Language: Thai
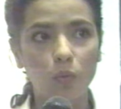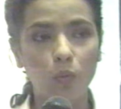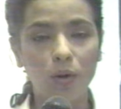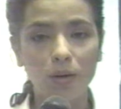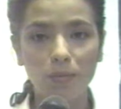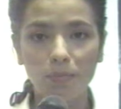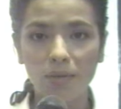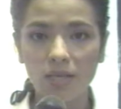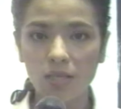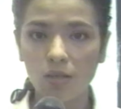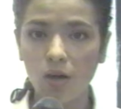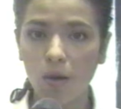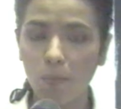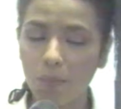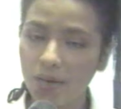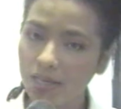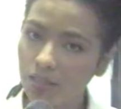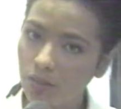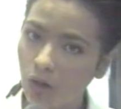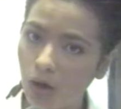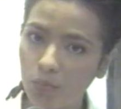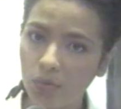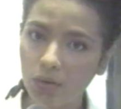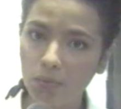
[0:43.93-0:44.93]
วันไปสอบไป
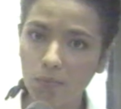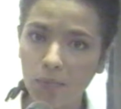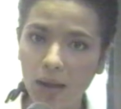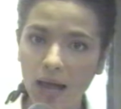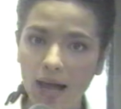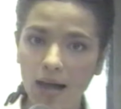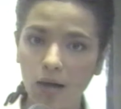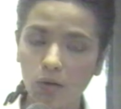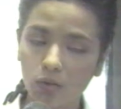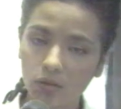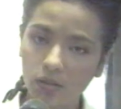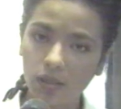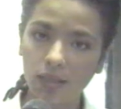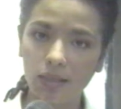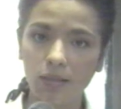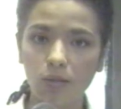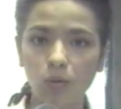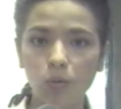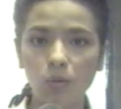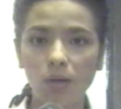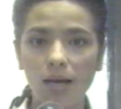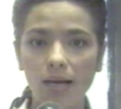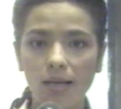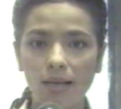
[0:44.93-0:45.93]
สอบหรือเปล่าติด
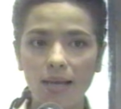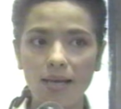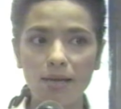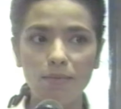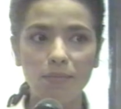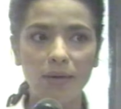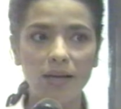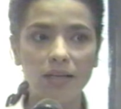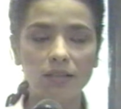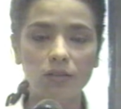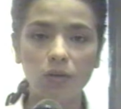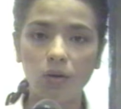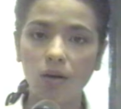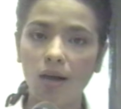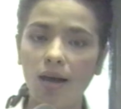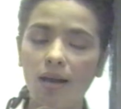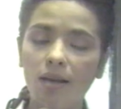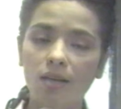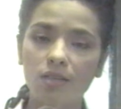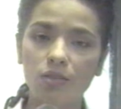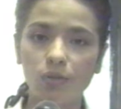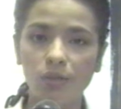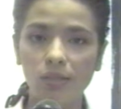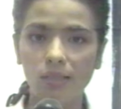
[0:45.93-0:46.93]
ธุระอะไรไหมต้องการ
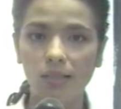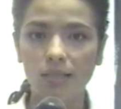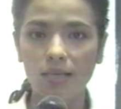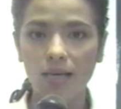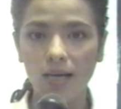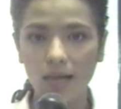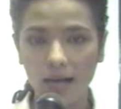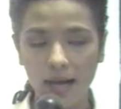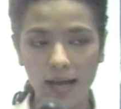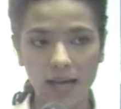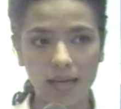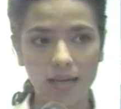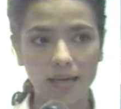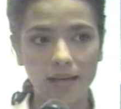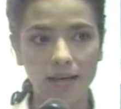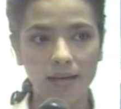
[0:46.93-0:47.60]
ให้ช่วยเหลือยังไง